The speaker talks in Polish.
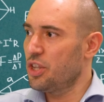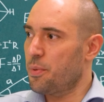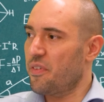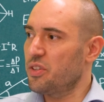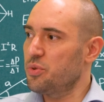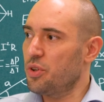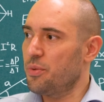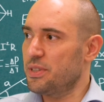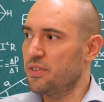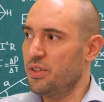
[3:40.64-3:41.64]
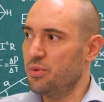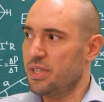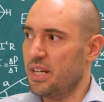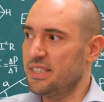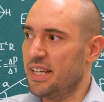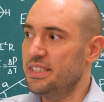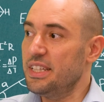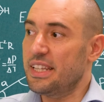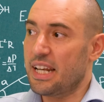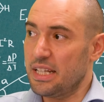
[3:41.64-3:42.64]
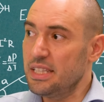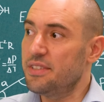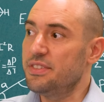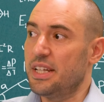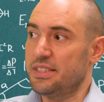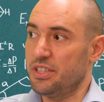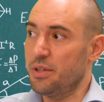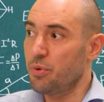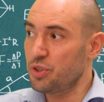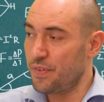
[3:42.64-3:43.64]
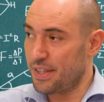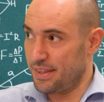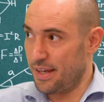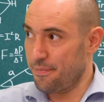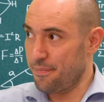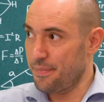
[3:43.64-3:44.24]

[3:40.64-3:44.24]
doprowadziło do masowej industrializacji i generalnie cywilizacyjnie było świetne.